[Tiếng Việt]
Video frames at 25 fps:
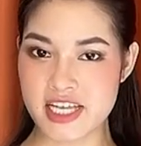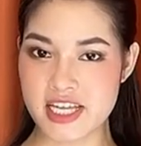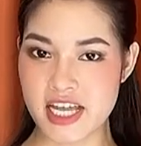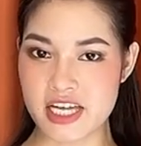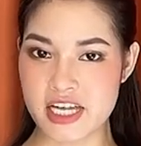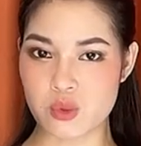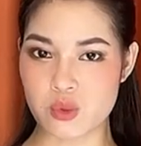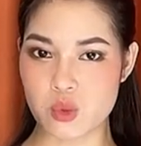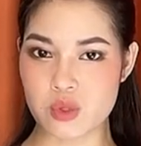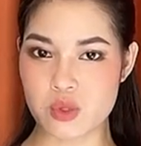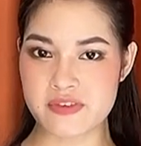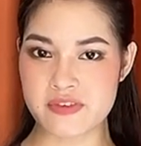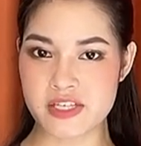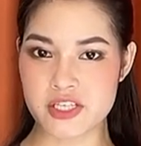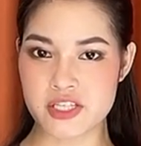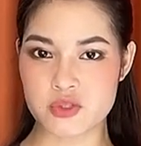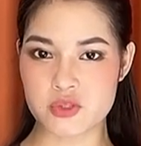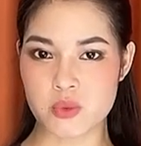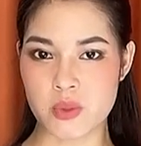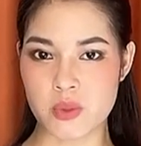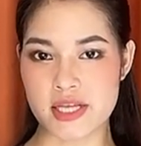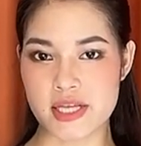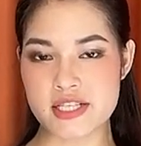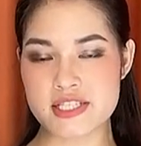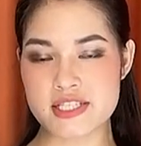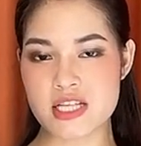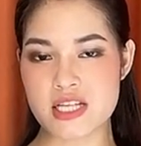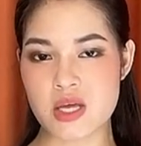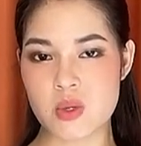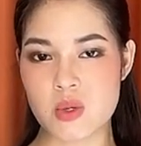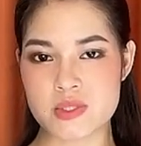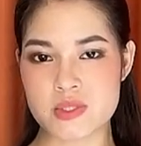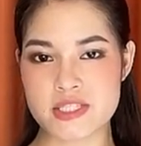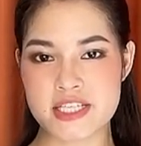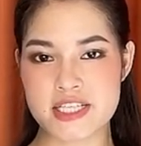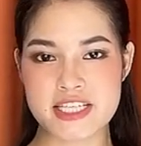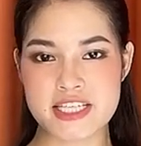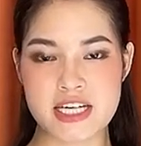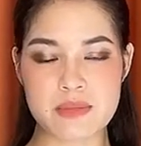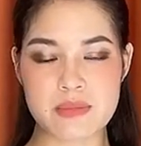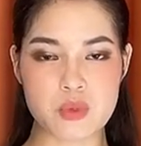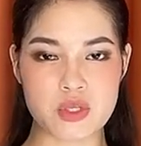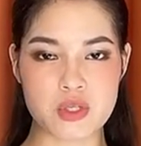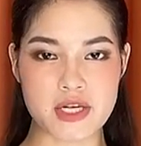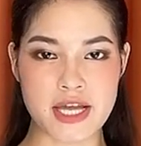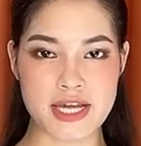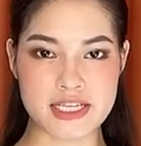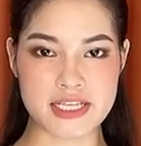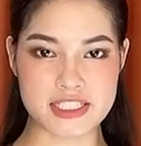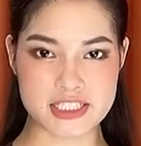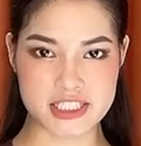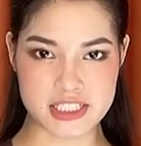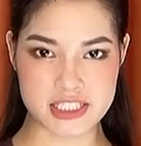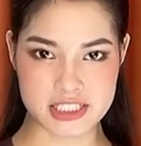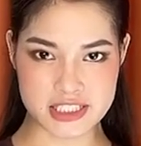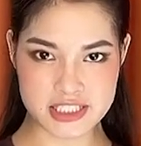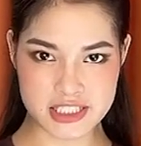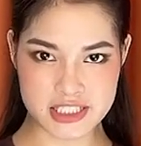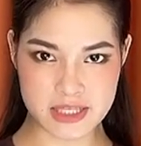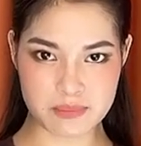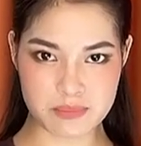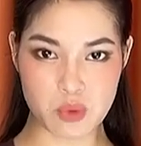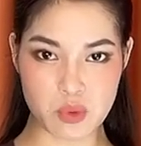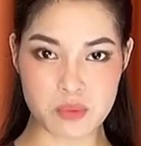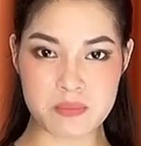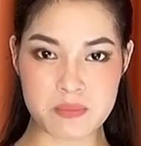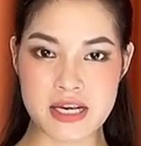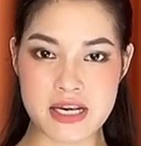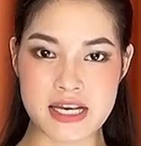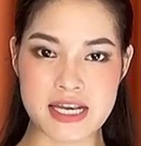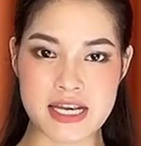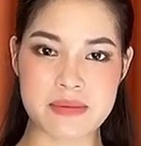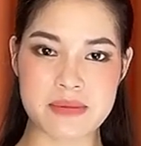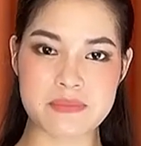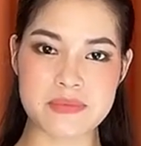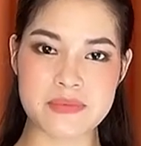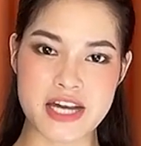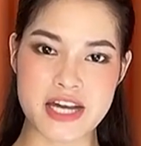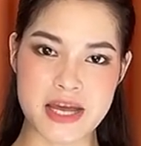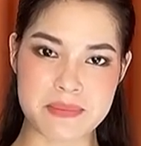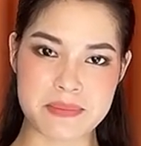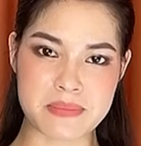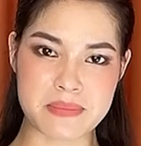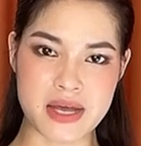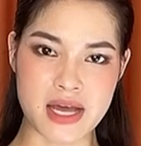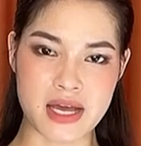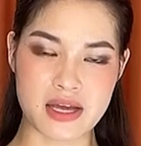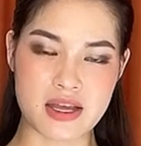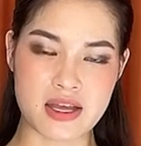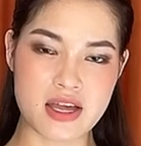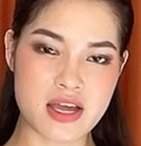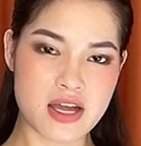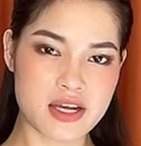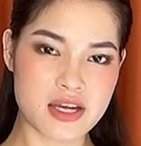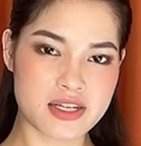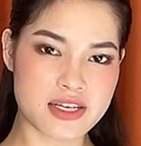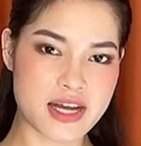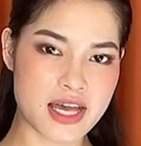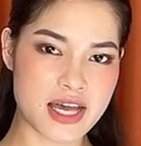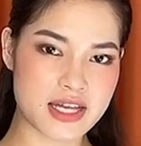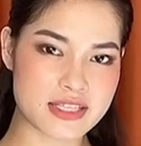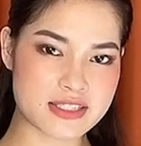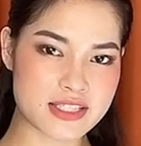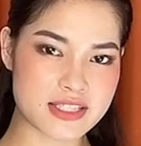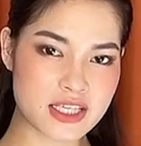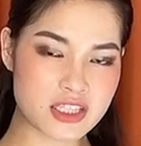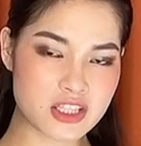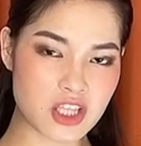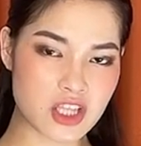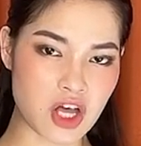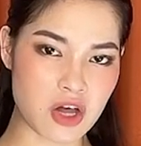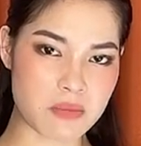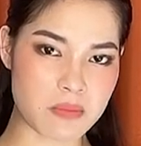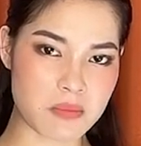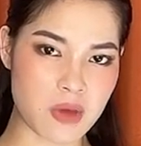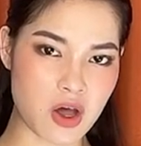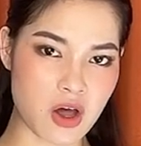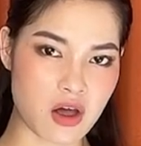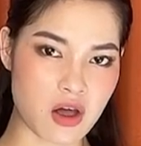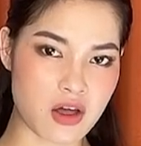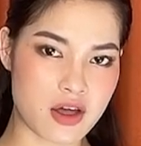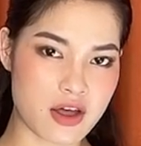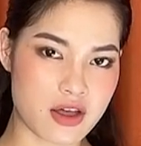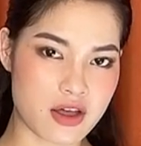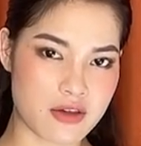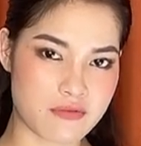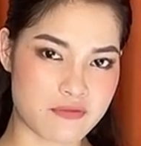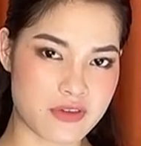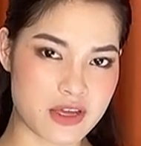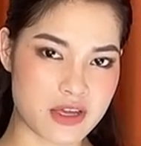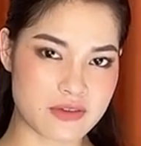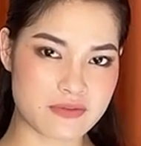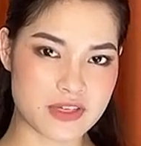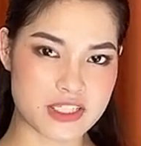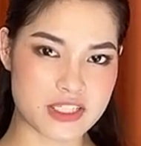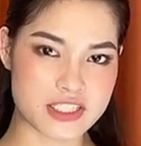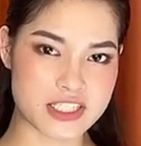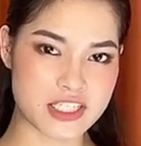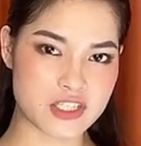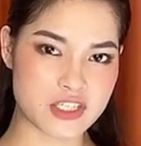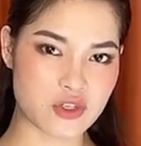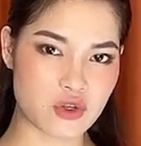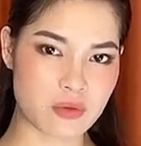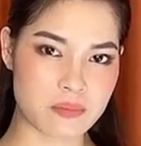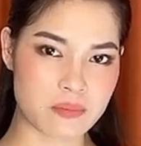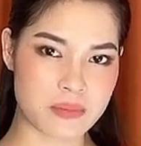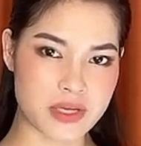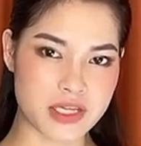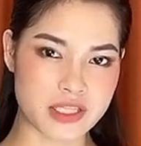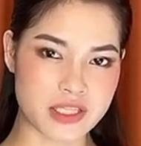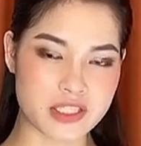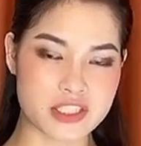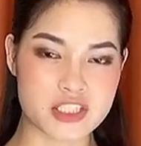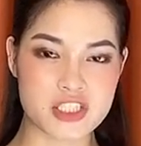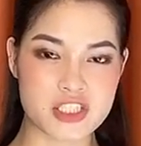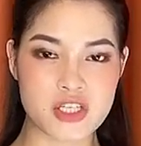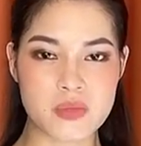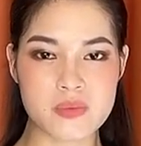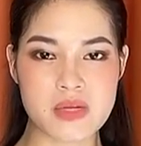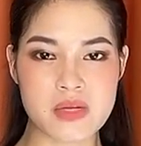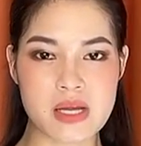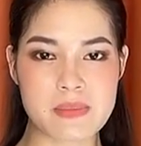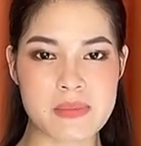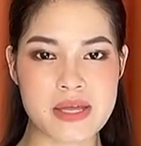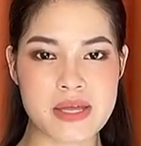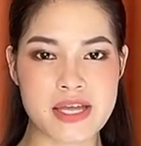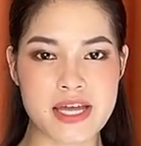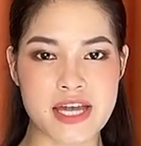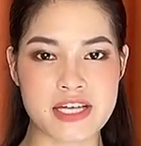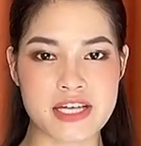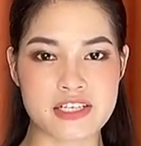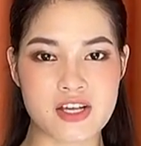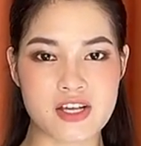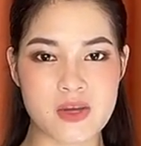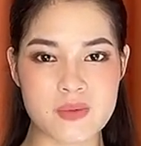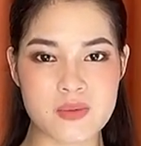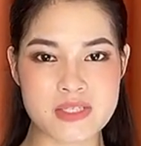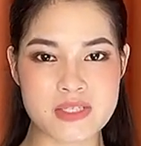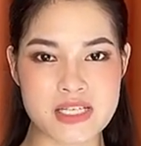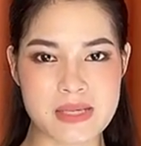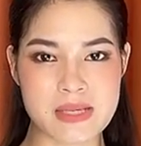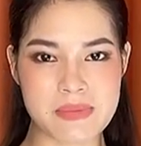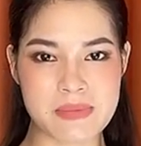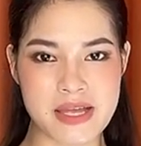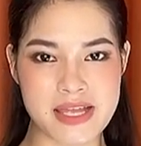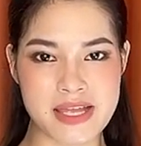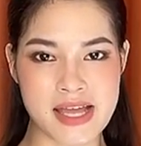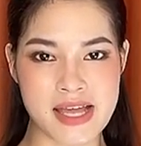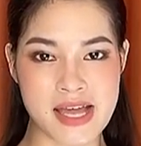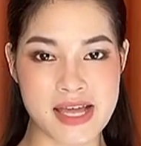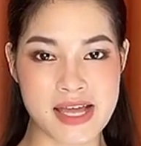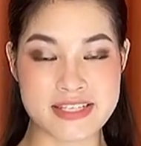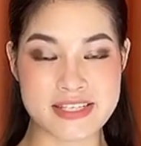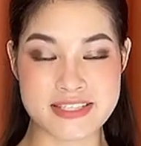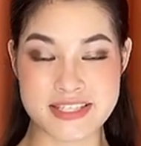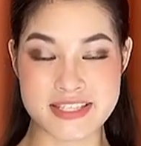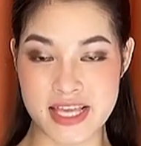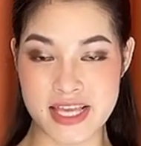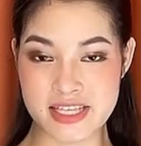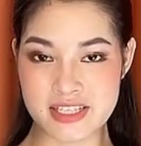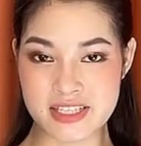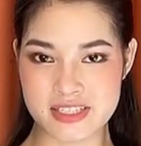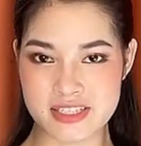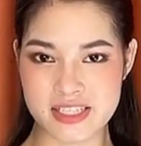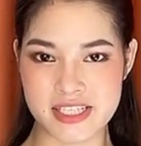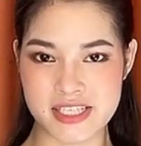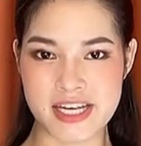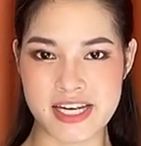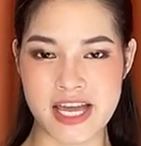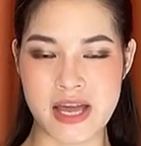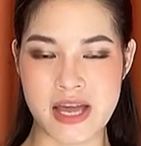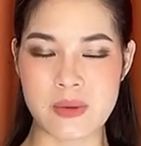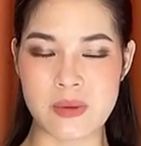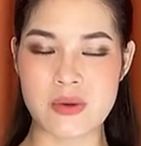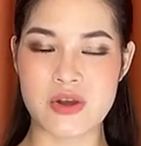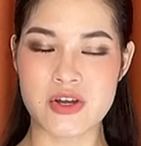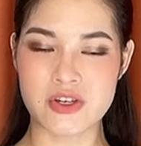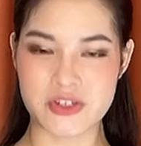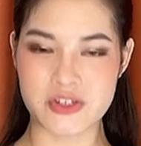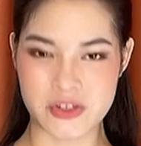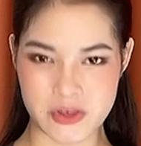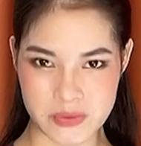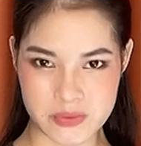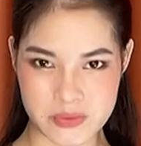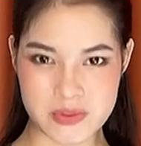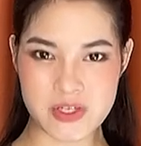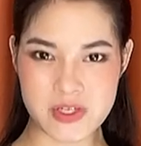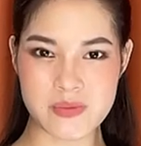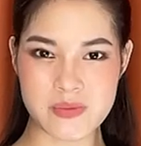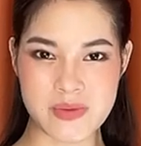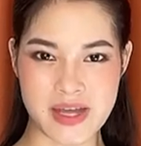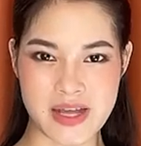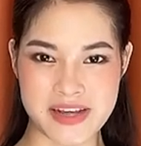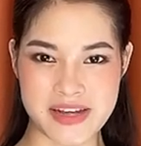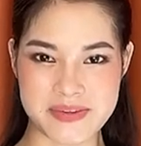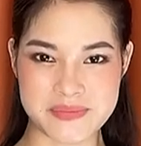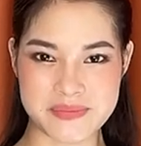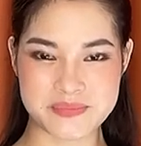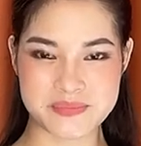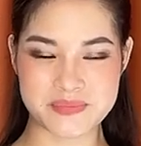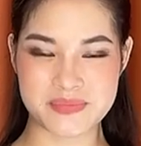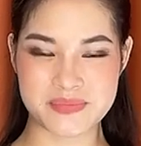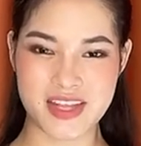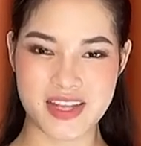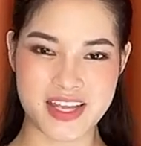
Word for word: Chắc hẳn quý vị tuổi Ất Dậu sinh năm 1945 Nam Mạng đang rất tò mò về vận trình của mình trong năm 2022 sẽ như thế nào, đúng không ạ?